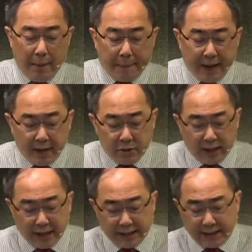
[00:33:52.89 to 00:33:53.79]
别人就
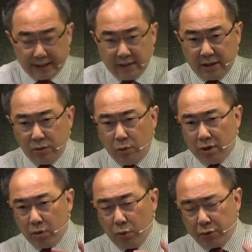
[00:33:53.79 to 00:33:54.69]
跟他讲事情，或者
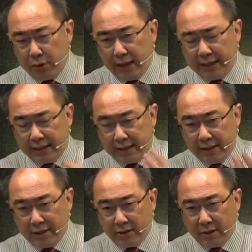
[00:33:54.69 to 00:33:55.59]
是我去跟他讲事
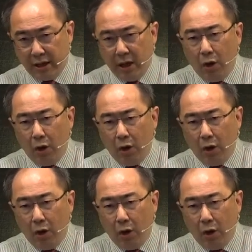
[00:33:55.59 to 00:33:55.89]
情的时候呢，